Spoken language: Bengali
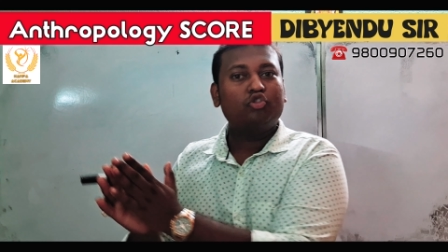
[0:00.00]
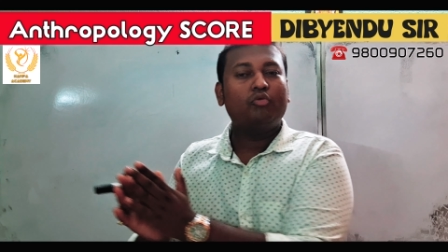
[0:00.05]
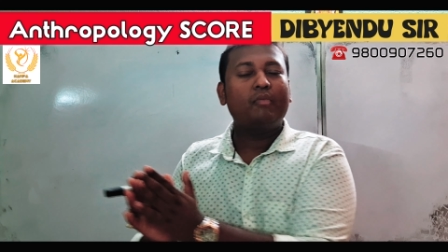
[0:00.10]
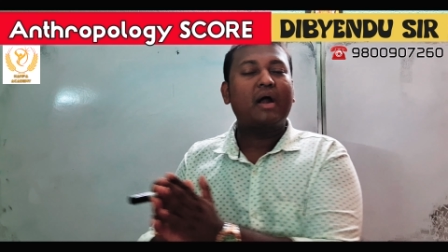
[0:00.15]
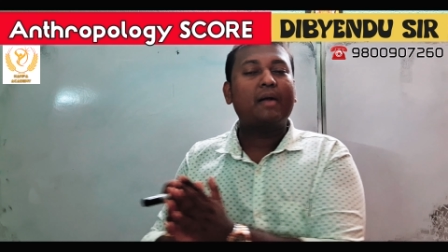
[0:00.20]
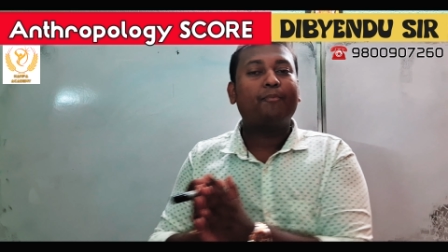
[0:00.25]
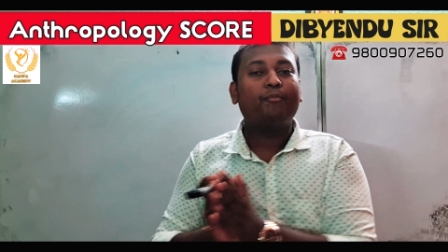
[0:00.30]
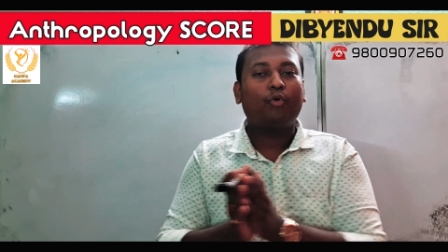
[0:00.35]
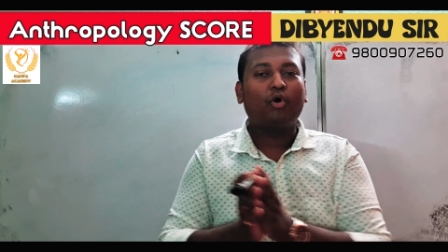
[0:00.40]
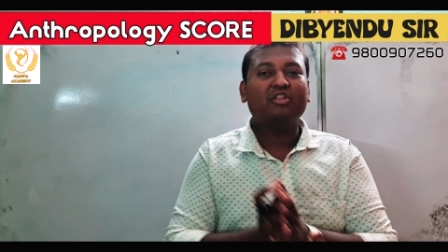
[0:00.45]

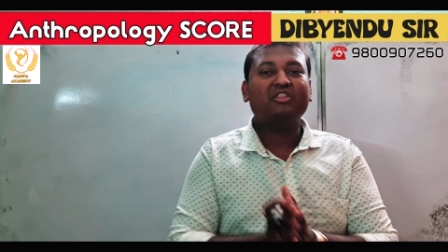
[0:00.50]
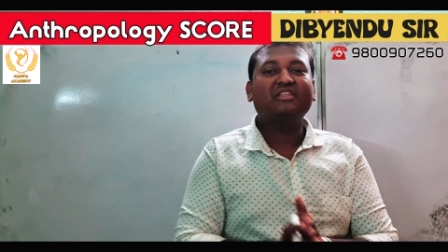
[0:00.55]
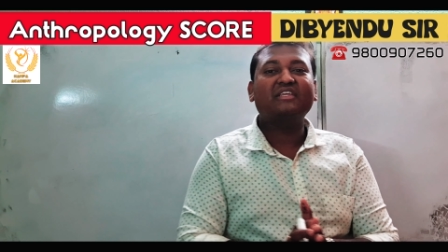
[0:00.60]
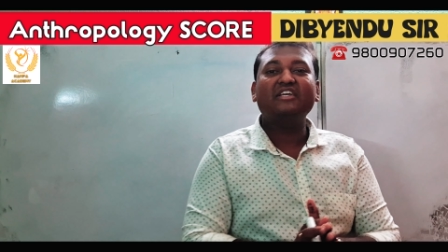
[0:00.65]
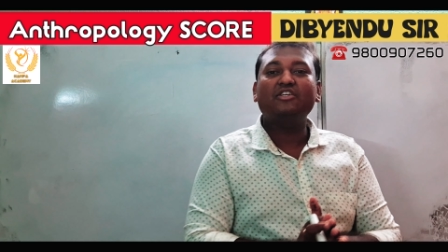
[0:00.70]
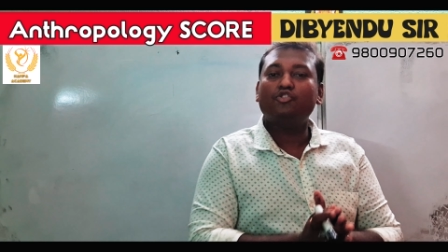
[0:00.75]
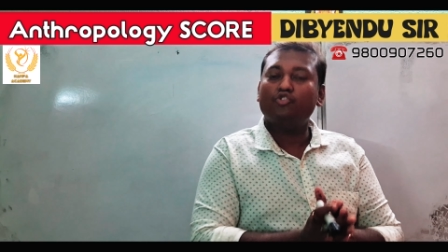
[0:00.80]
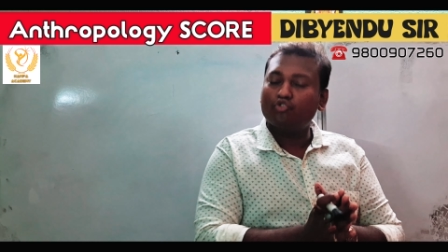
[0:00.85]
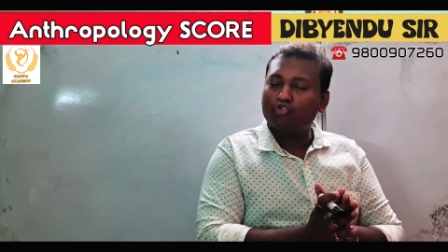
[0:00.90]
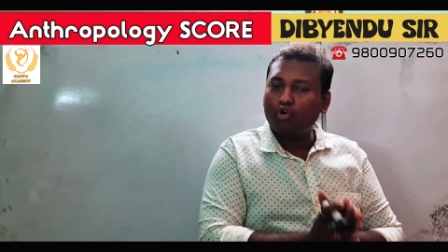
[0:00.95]
তোমার
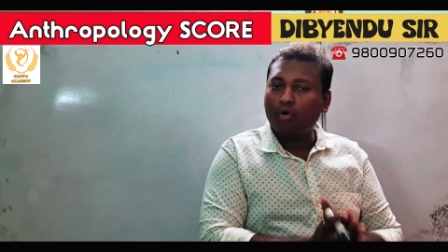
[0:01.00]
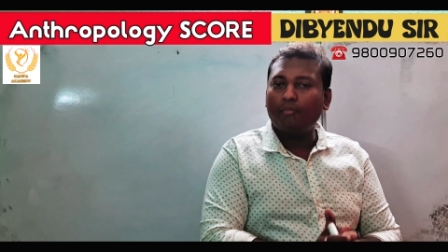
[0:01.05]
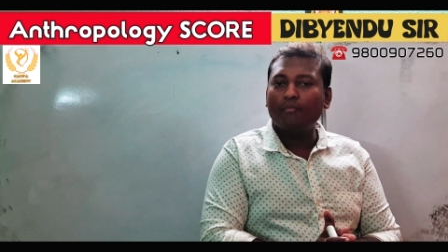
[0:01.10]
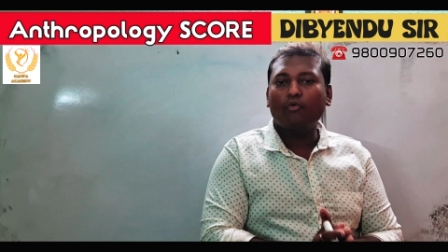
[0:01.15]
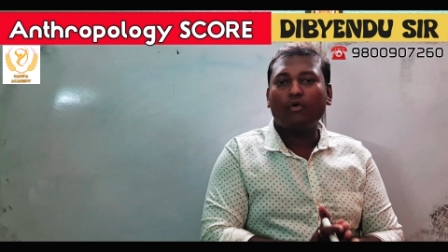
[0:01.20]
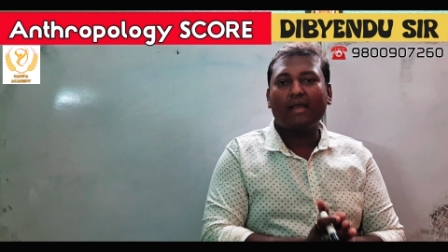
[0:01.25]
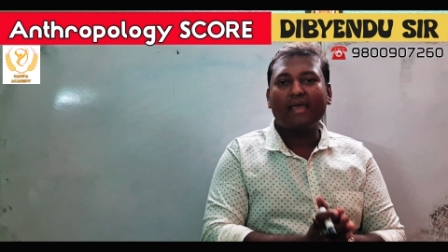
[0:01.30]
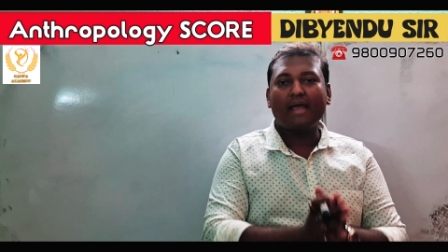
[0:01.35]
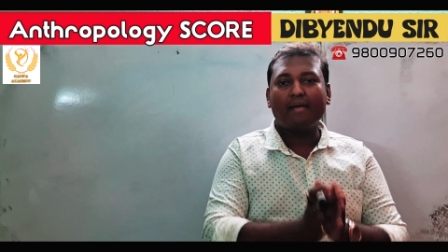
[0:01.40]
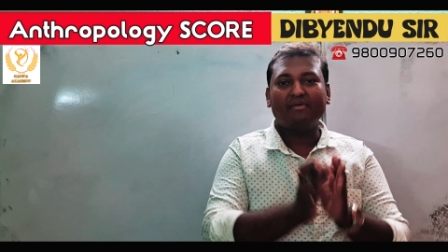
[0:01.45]
পথকে সুগম
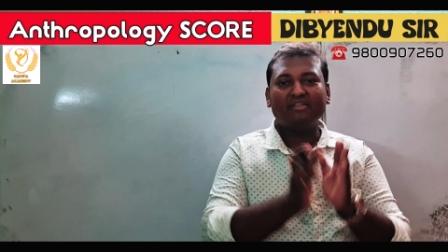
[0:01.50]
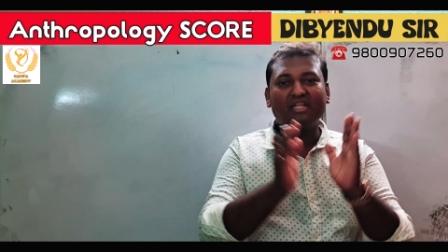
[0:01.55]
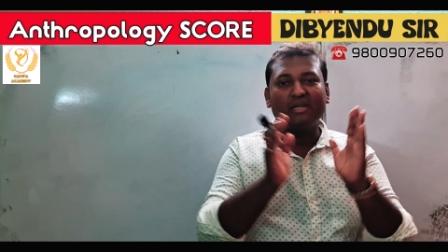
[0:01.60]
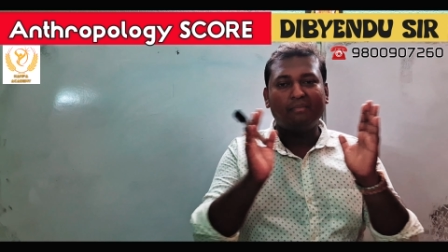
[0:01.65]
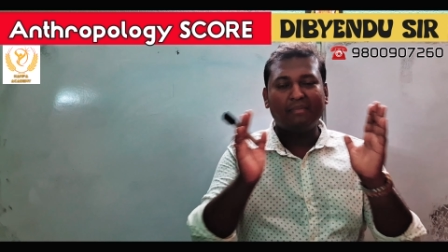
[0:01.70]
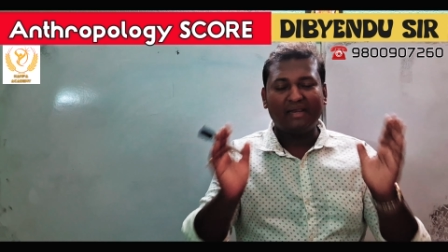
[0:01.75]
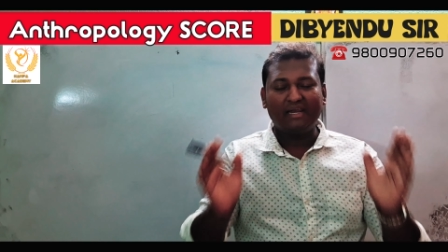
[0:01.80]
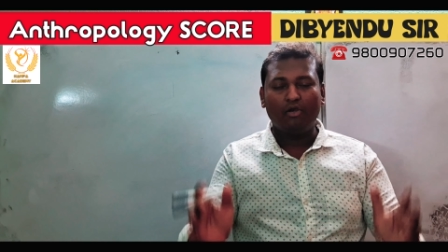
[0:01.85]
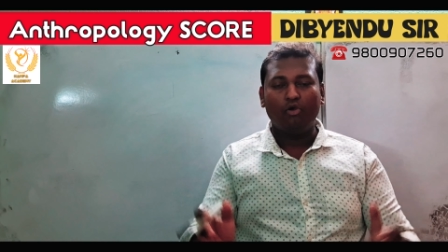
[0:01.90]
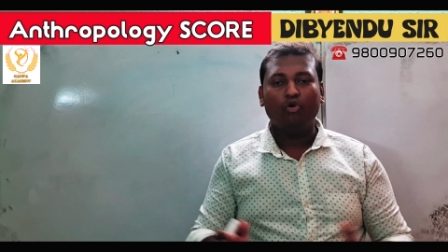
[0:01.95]
করাই
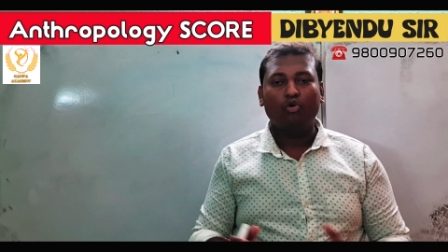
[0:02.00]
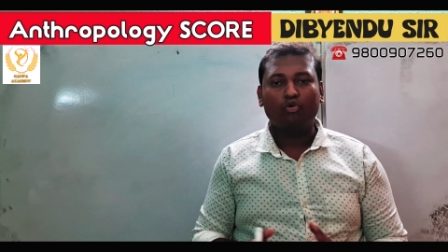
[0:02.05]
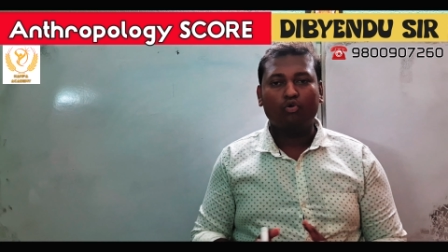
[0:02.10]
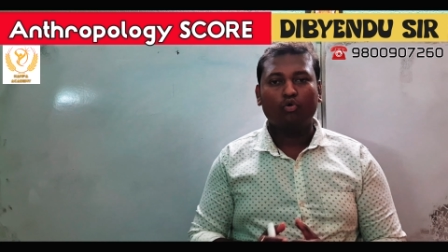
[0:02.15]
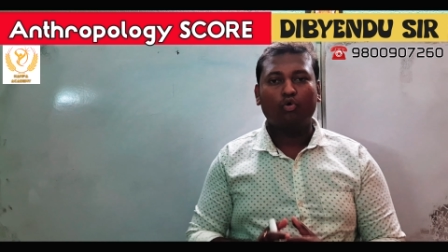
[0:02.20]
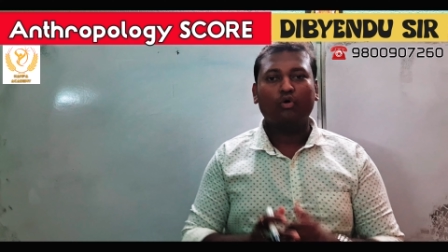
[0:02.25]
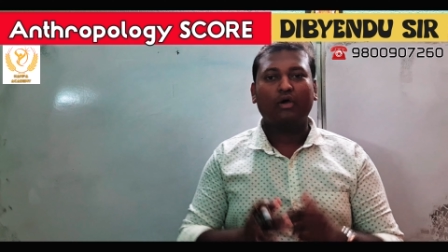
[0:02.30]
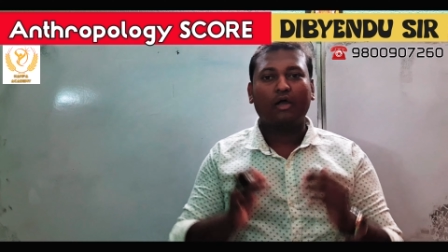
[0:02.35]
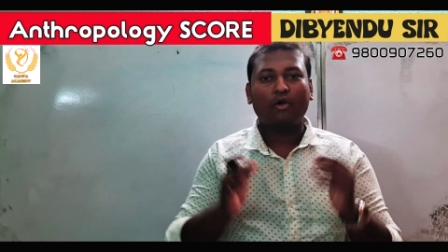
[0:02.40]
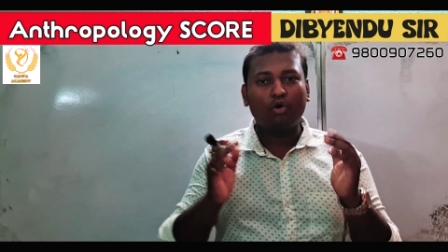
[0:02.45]
আমাদের মেন
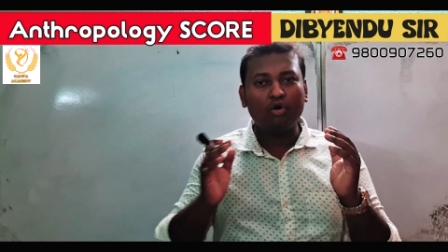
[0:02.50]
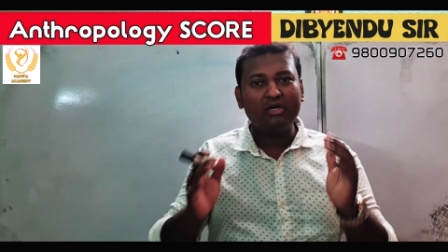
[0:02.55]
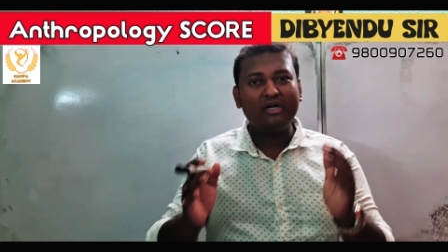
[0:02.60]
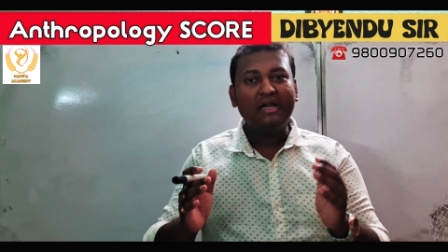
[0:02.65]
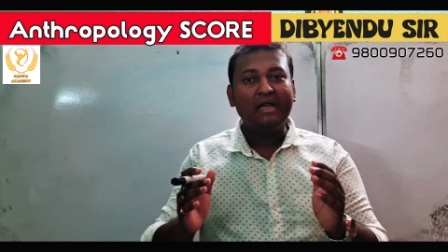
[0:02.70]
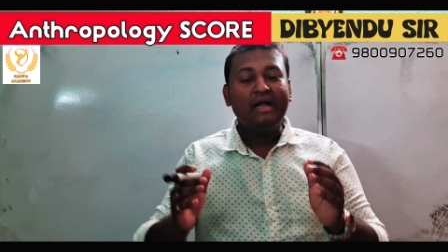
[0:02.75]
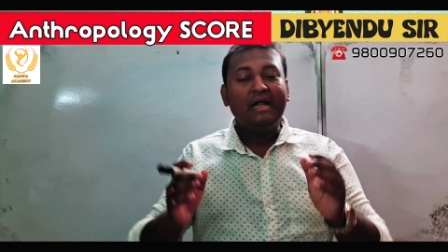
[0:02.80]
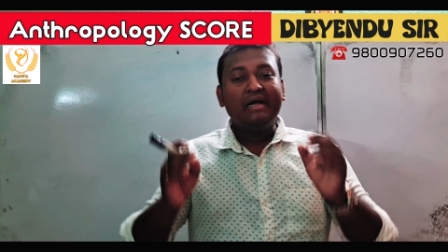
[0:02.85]
লক্ষ্য কারণ